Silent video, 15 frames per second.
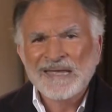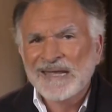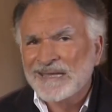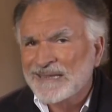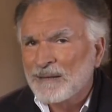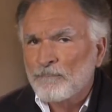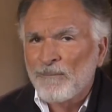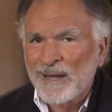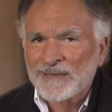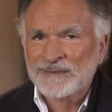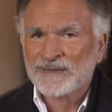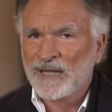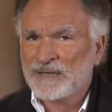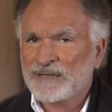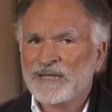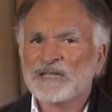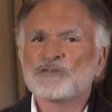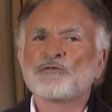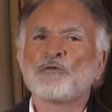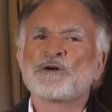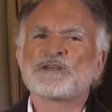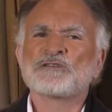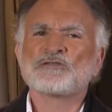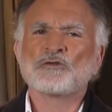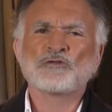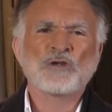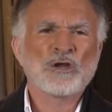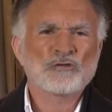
que demandan esfuerzos,